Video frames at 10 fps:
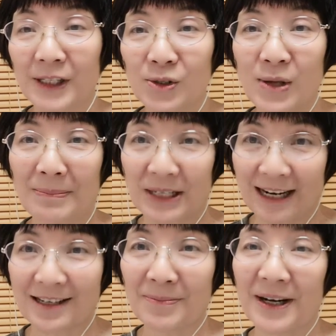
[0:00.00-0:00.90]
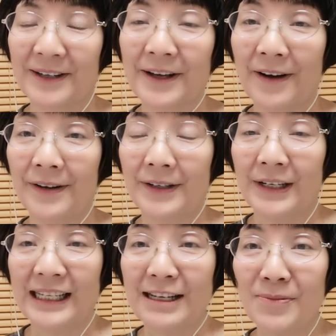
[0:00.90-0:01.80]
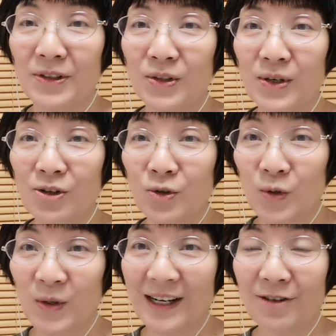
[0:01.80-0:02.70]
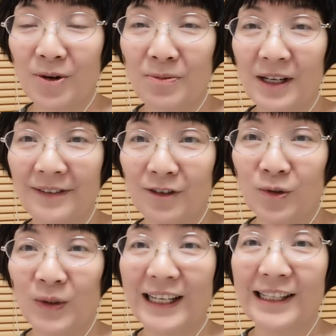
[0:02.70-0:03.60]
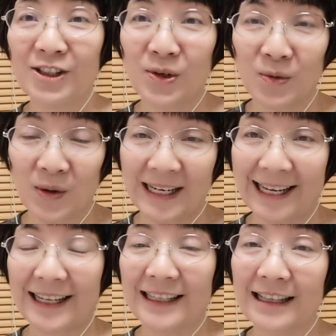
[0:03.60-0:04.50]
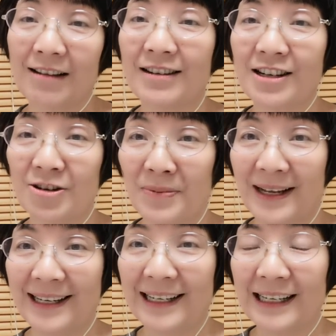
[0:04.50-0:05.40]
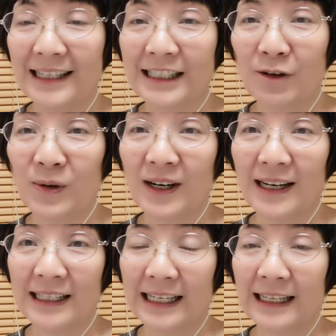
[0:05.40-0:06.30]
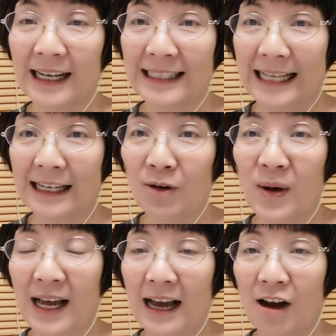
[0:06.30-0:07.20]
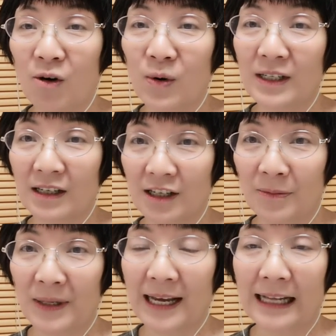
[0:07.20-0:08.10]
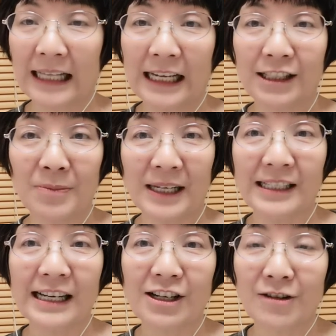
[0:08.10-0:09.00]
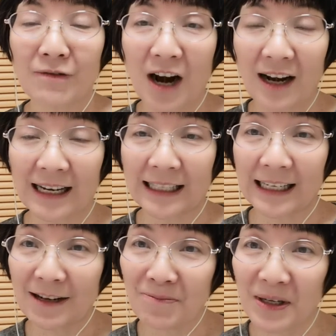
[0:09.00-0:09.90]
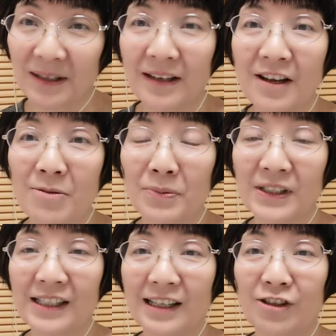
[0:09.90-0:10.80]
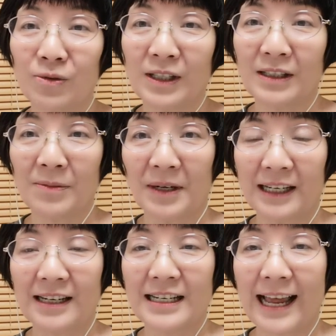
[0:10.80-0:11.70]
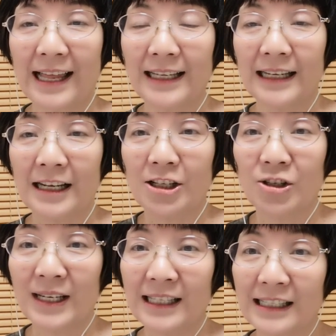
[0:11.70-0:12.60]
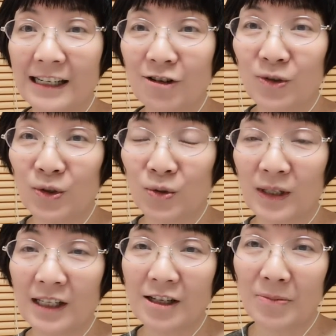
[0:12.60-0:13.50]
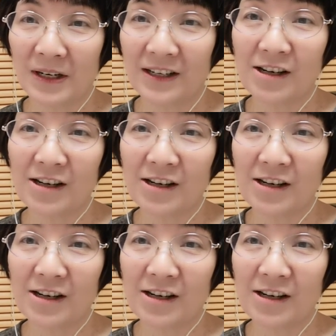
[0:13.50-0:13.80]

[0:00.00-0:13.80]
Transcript: 算不上是朋友。那么就说如果我们努力的从国内到了日本。结果给他打电话呀，或者什么呀，他已经把这件事忘了，他根本不记得有你这么一个人，所以你这时候就觉得日本人